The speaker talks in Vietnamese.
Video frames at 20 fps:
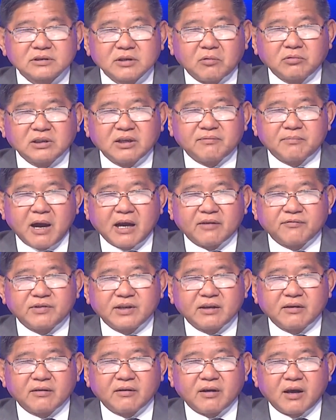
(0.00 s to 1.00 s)
Giống như uh,
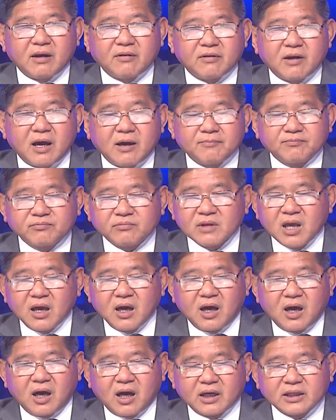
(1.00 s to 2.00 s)

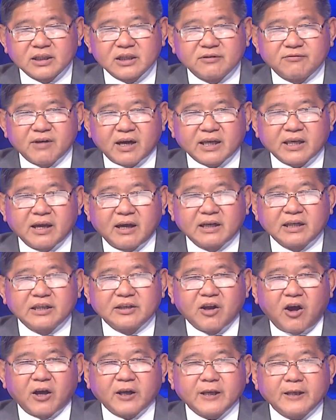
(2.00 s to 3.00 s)
uh, cái gì Vakhiali
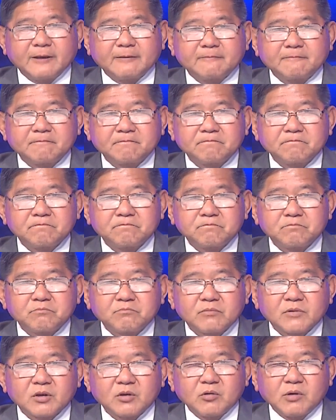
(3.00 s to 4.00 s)
nói,
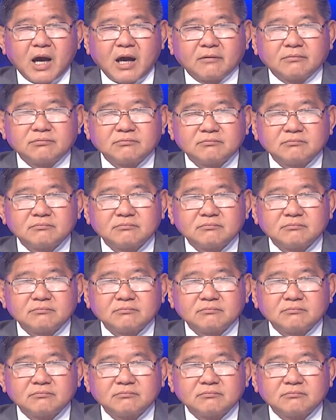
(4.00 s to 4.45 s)
đúng không?